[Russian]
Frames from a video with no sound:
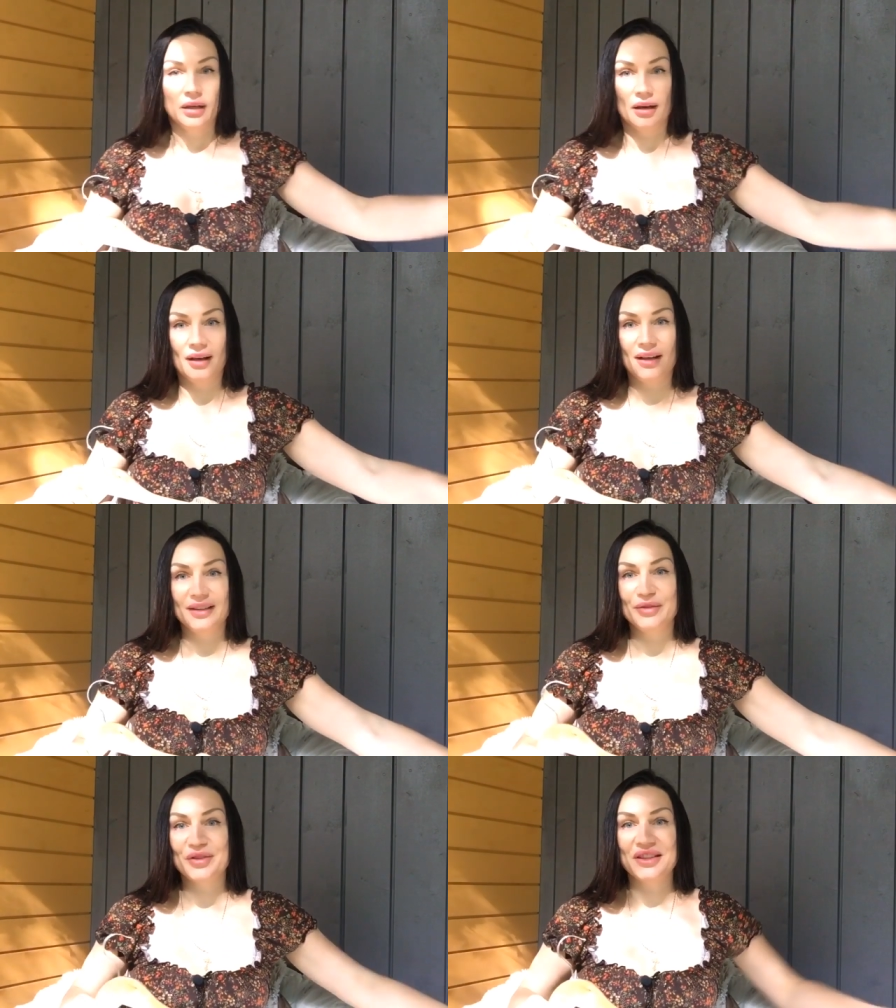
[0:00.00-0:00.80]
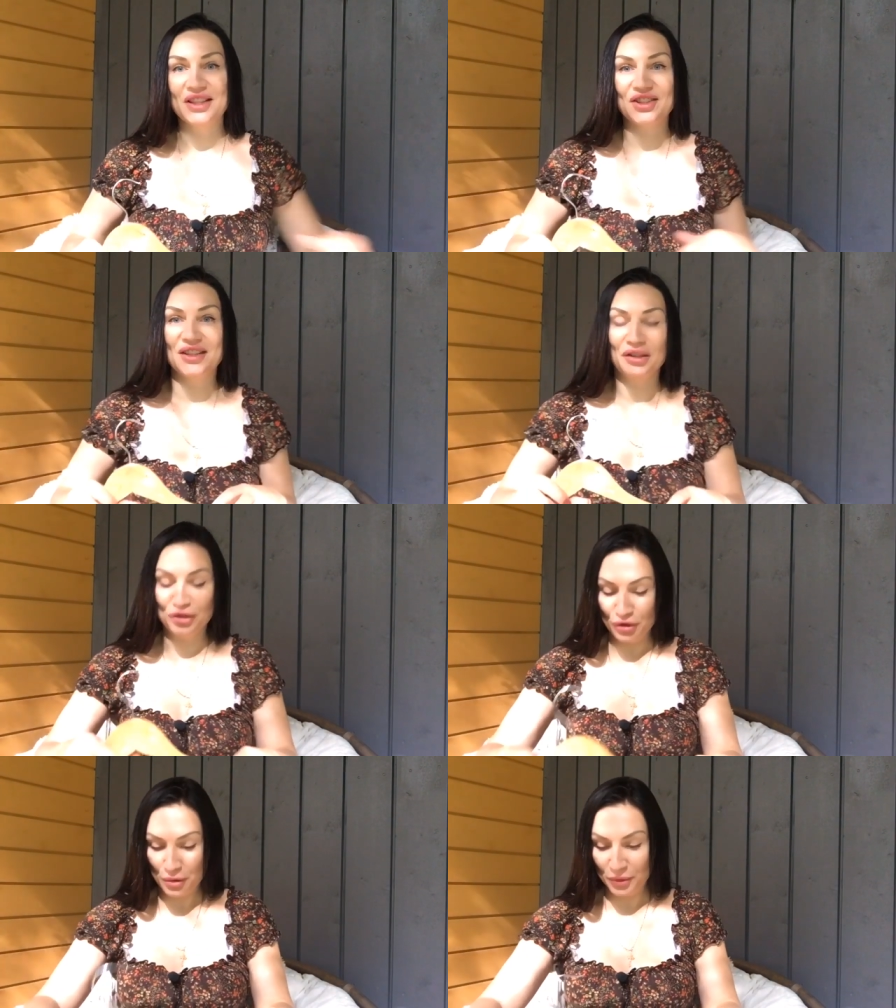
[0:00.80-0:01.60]
А, ну, значит,
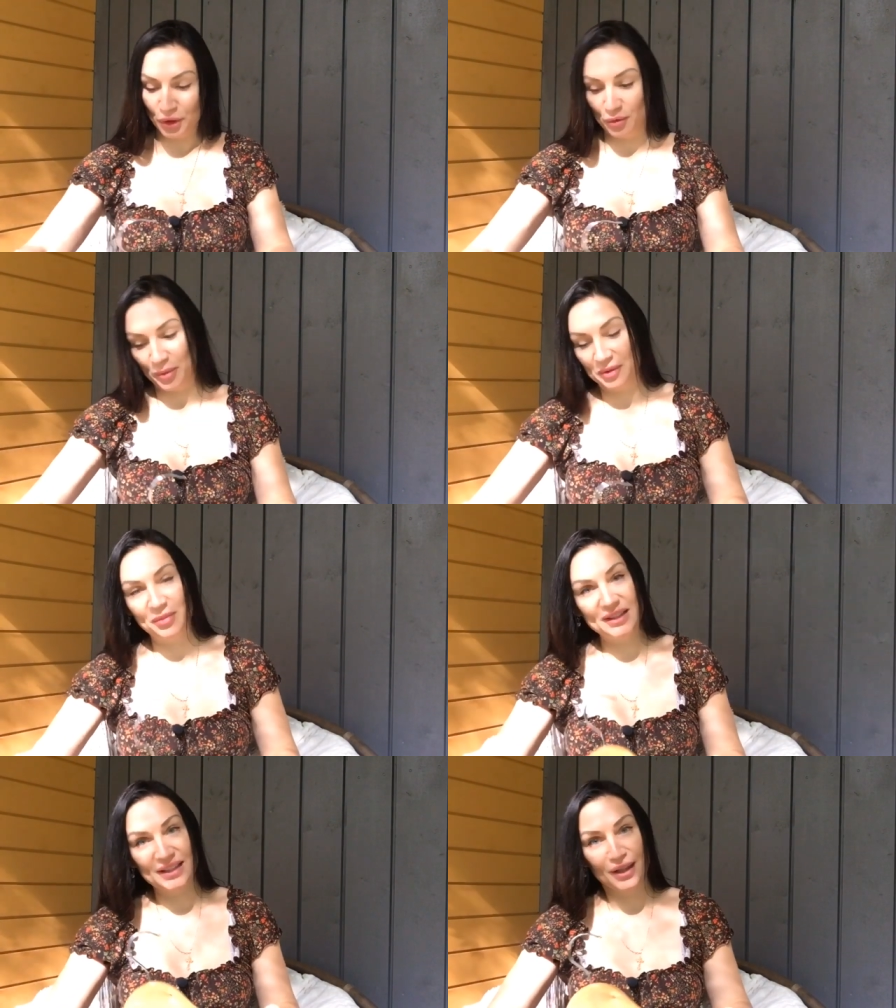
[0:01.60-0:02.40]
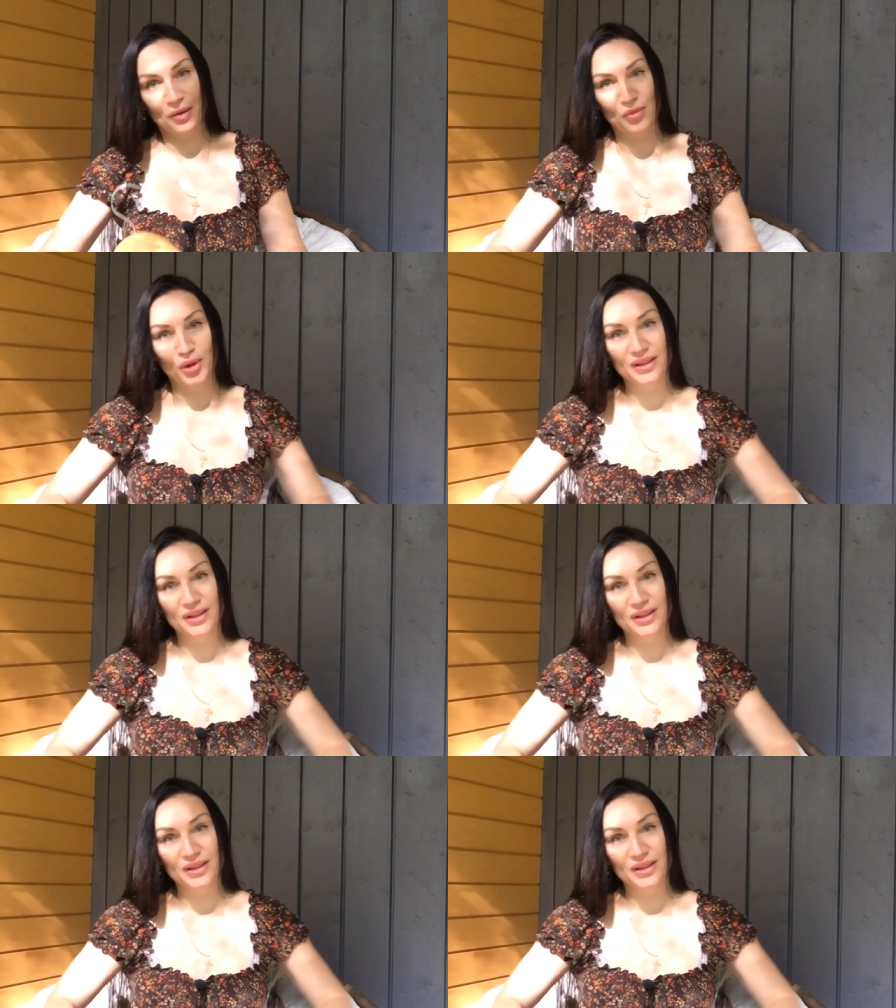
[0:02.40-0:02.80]
начнем. Кто подписан на мой